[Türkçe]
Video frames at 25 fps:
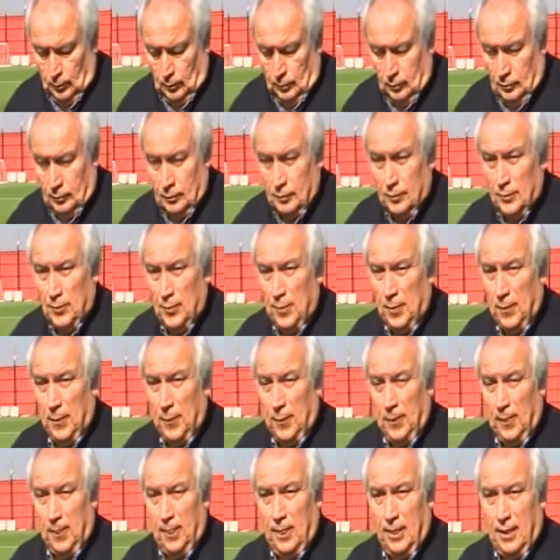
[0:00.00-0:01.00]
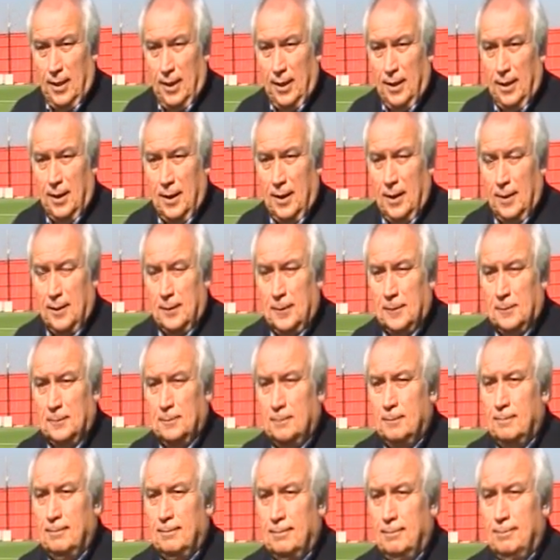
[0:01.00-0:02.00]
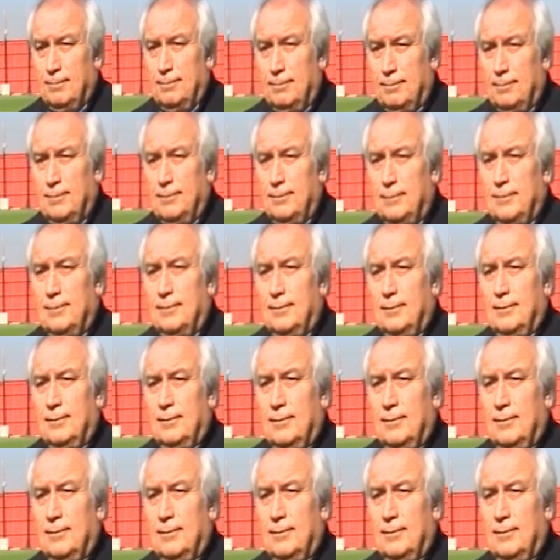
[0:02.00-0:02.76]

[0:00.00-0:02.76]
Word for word: Hedeflediğiniz e, ve ulaşamadığınız